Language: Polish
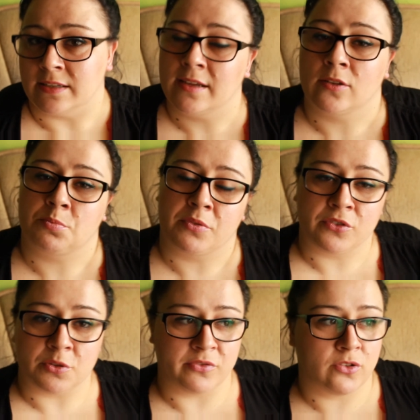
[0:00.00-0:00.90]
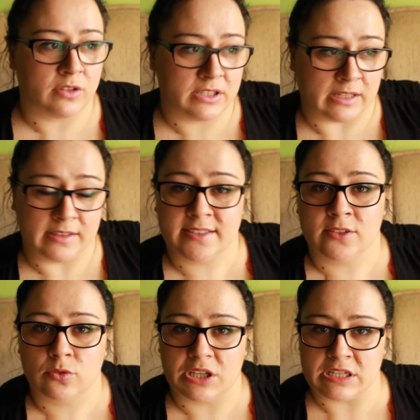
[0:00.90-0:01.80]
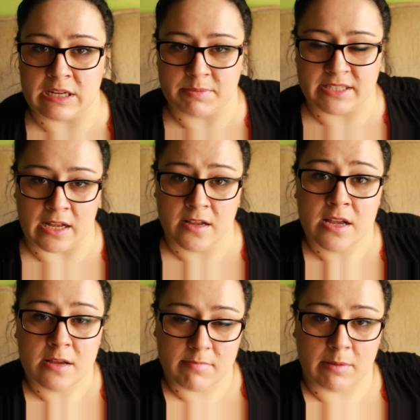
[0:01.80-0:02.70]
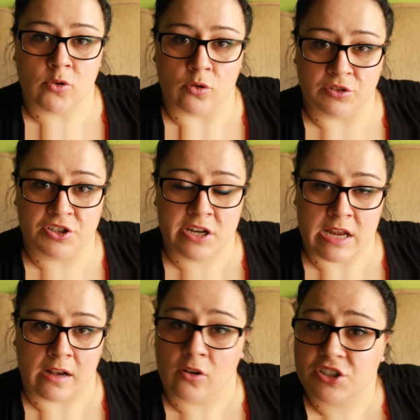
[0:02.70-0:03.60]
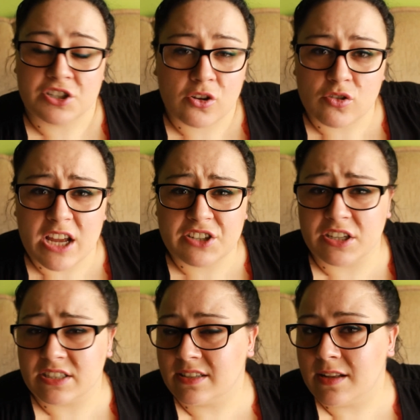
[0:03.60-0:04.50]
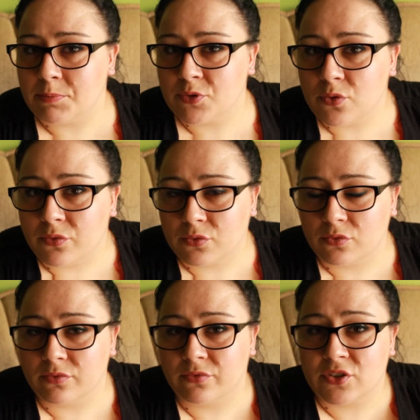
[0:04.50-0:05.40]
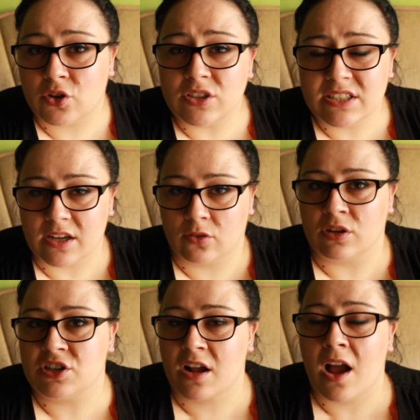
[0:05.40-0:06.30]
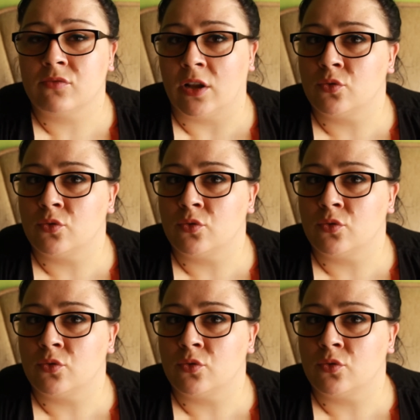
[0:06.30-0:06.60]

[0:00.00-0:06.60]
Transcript: Nie, to powinno wyglądać tak. Decyduję się na psa, mam go od szczeniaka, chociaż niekoniecznie jest tyle psów w schroniskach, które czekają na